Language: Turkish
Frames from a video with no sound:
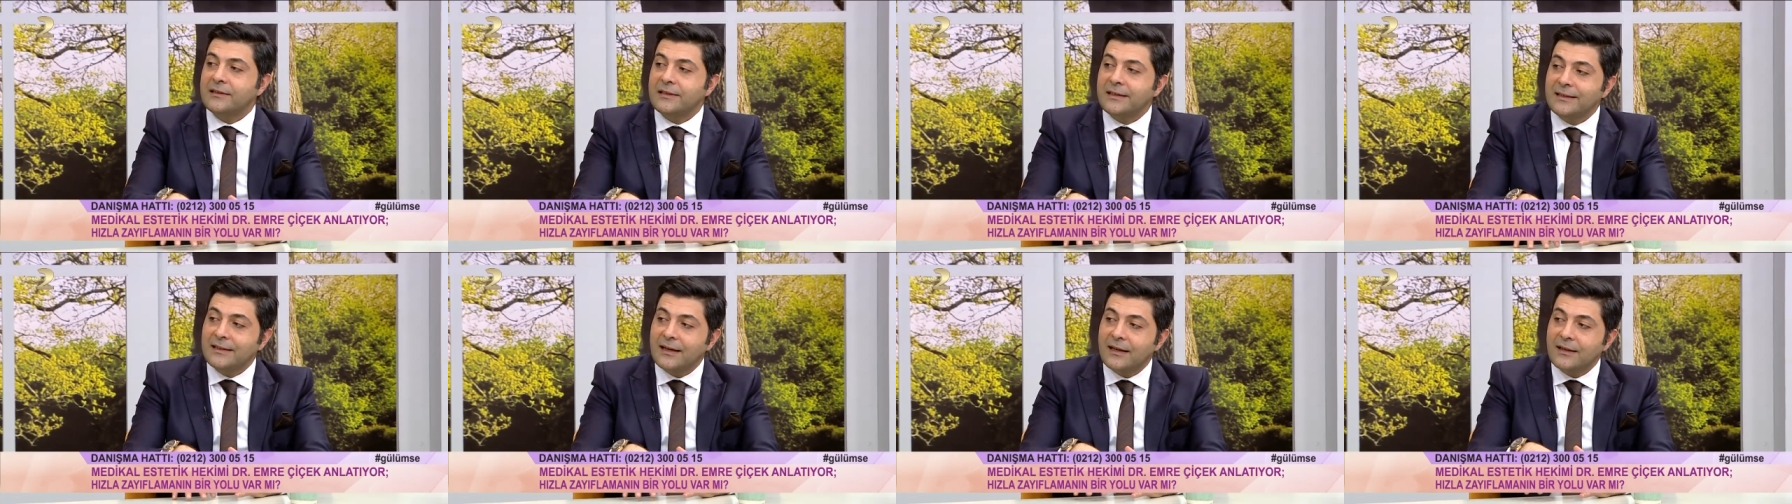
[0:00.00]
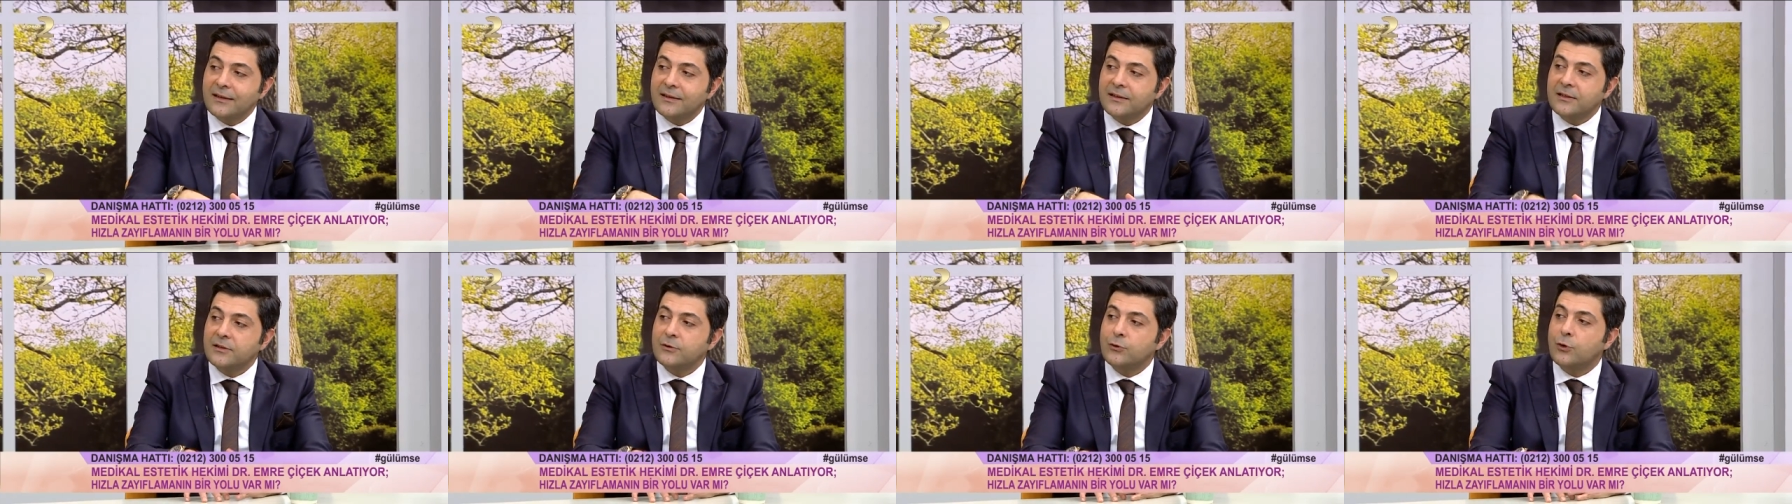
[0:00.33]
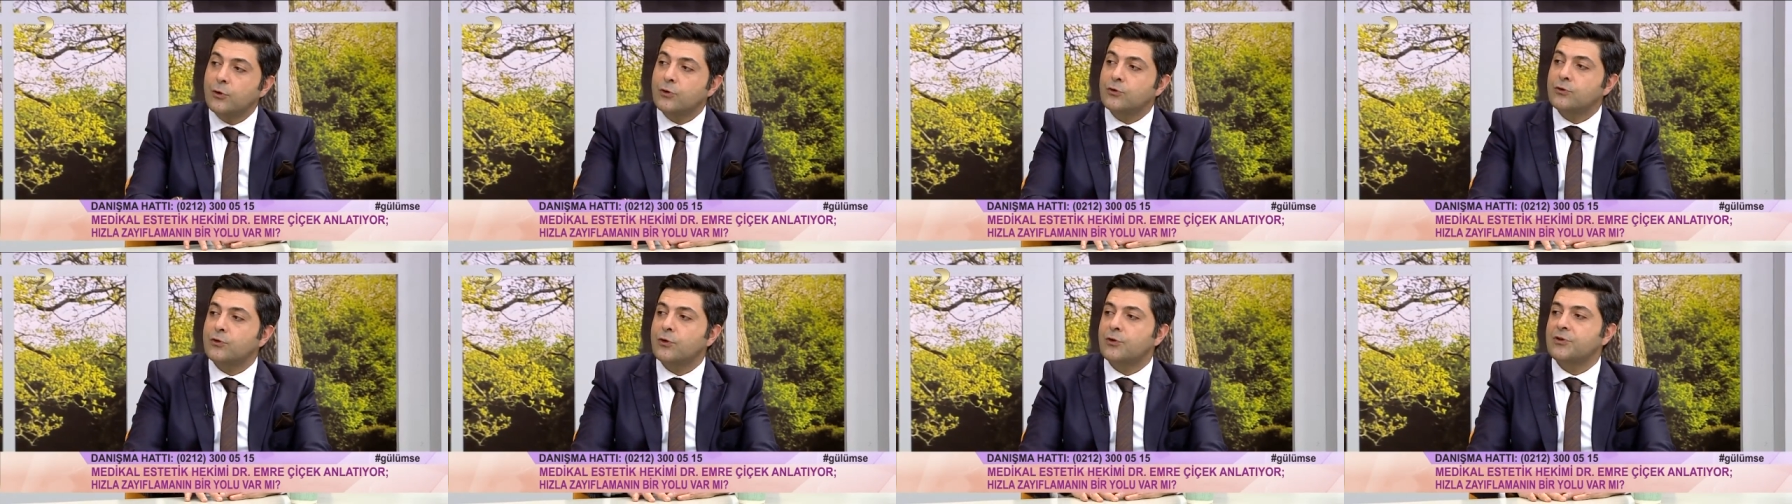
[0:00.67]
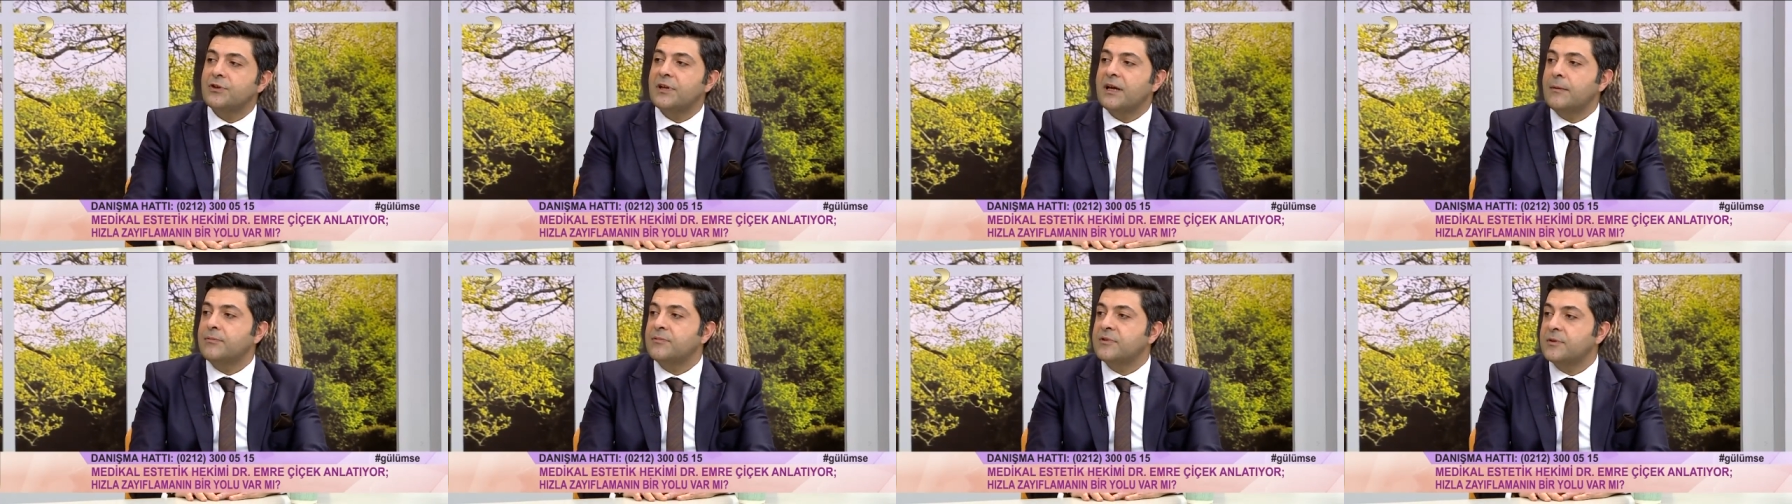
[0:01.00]
inandığı doktorda
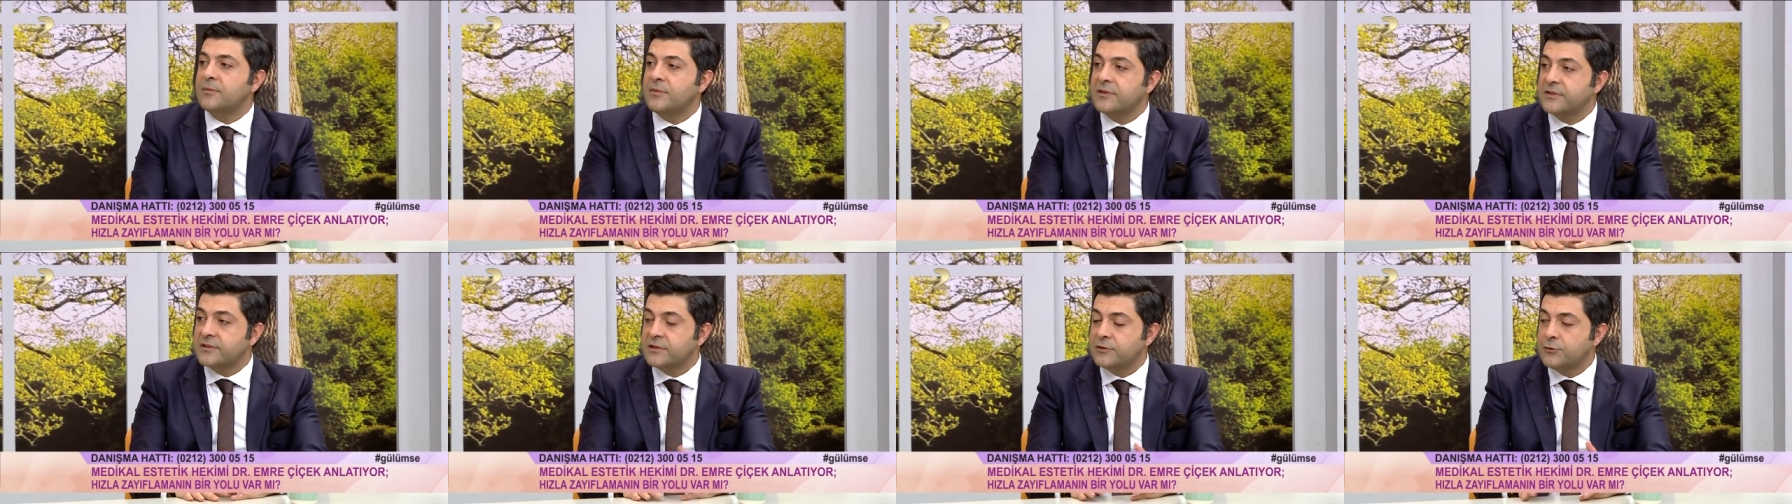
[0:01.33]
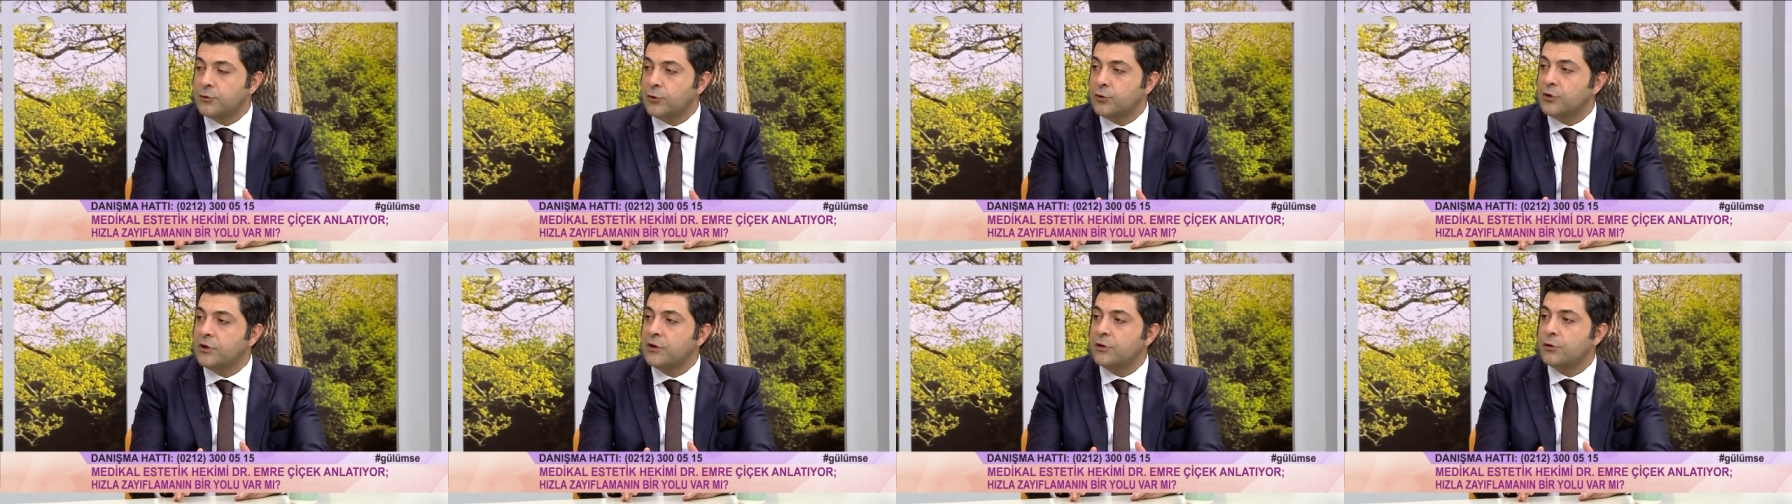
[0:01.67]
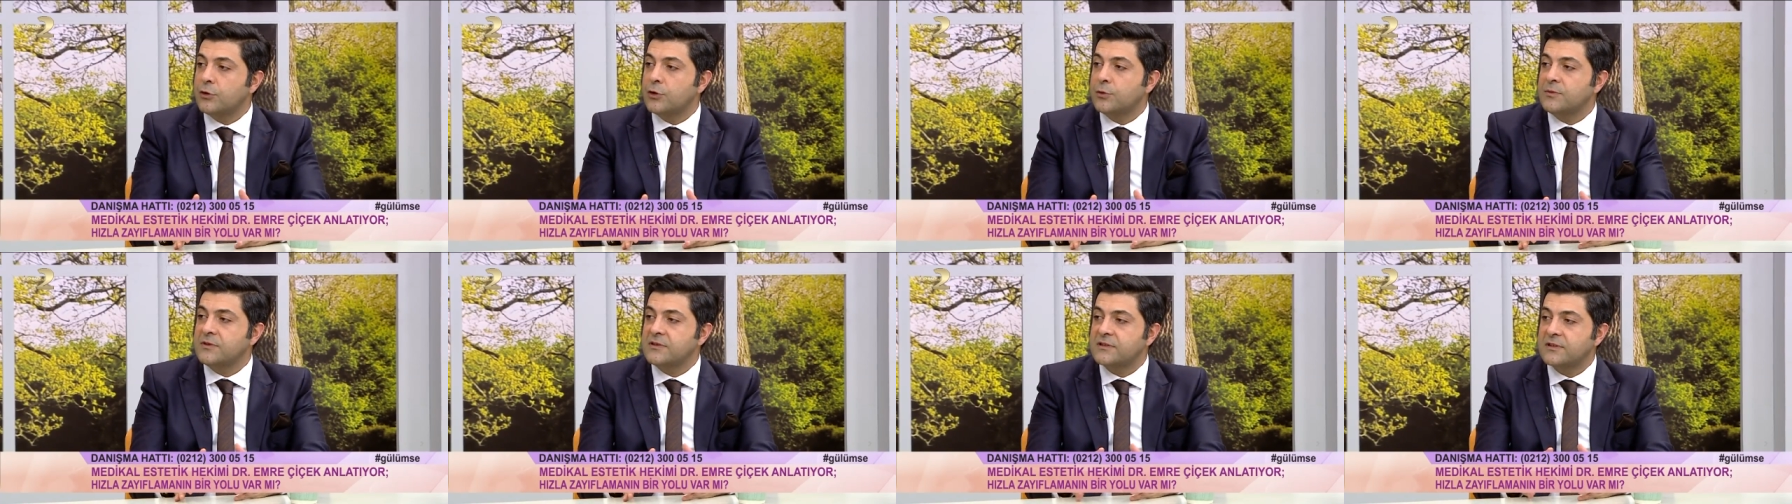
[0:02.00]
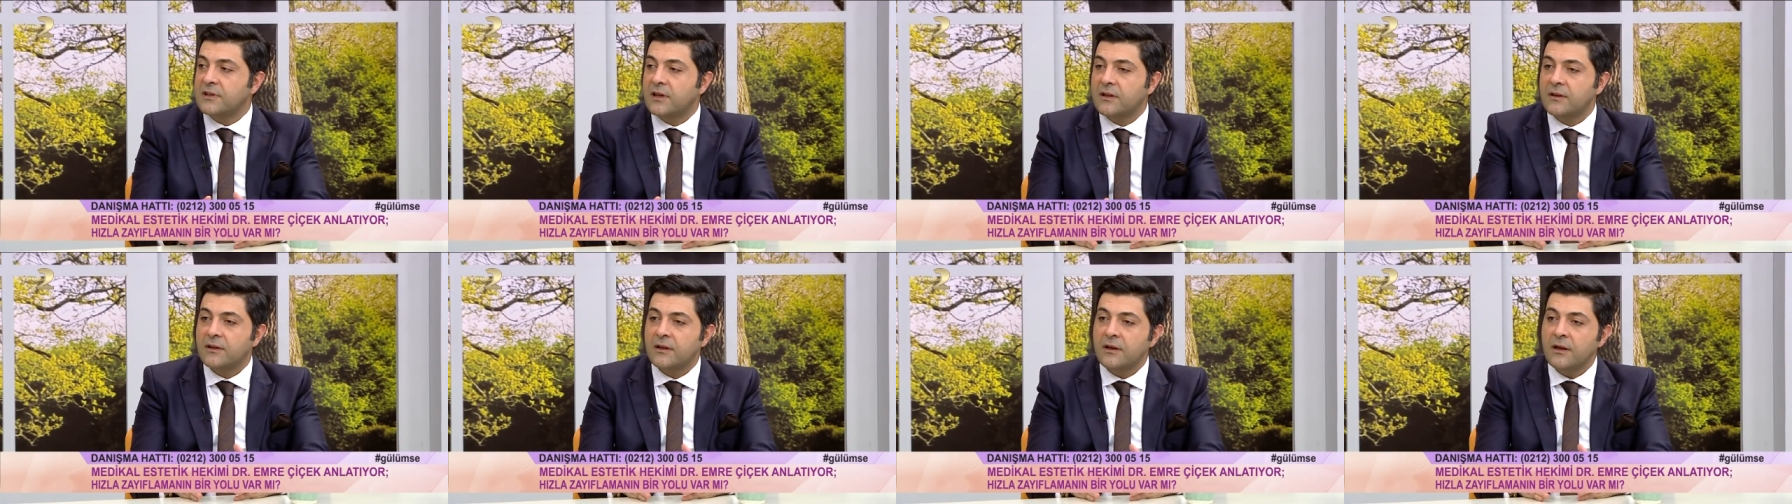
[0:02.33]
yaptırmasını öneriyorum
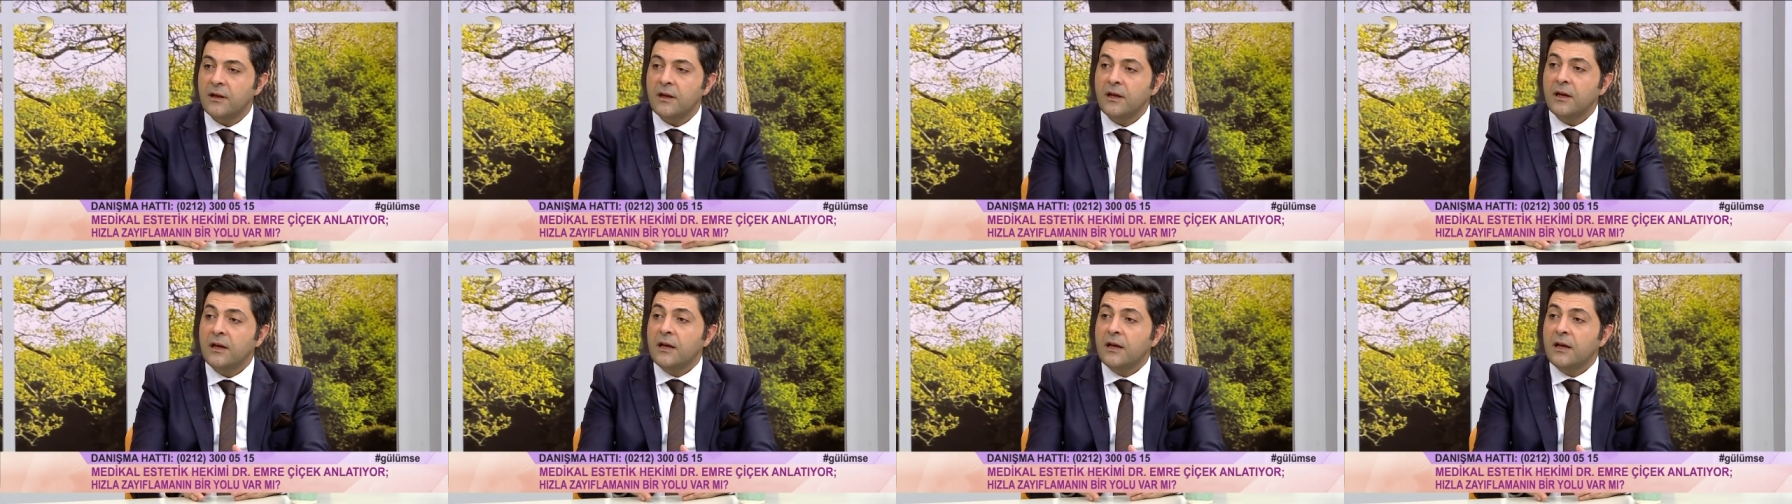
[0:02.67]
insanlara.